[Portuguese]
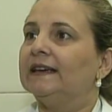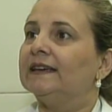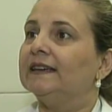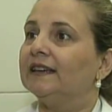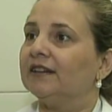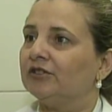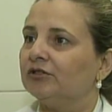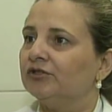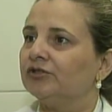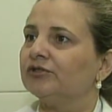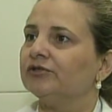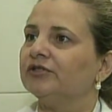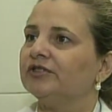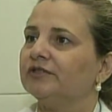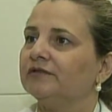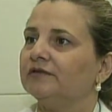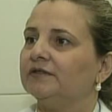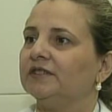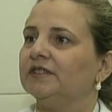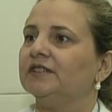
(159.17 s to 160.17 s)
E a
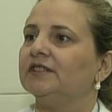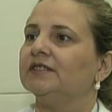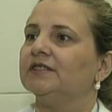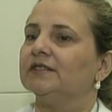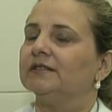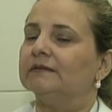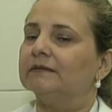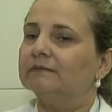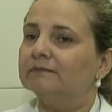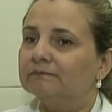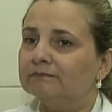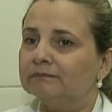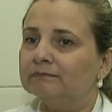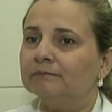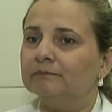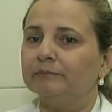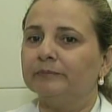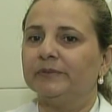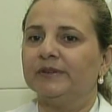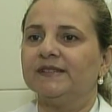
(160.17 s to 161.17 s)
conjuntivite,
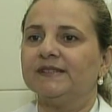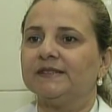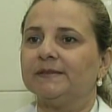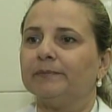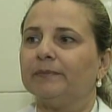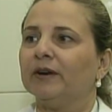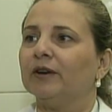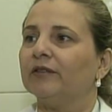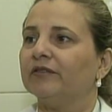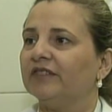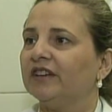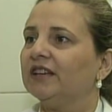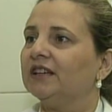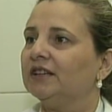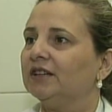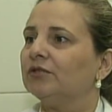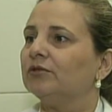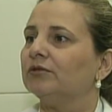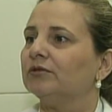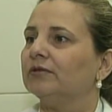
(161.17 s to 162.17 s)
um principal
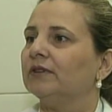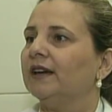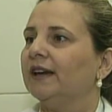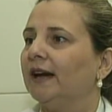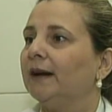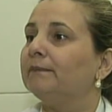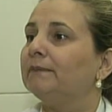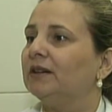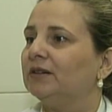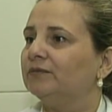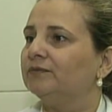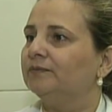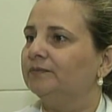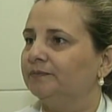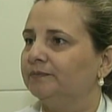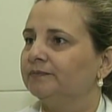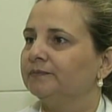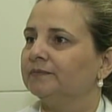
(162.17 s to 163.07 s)
veículo é a mão.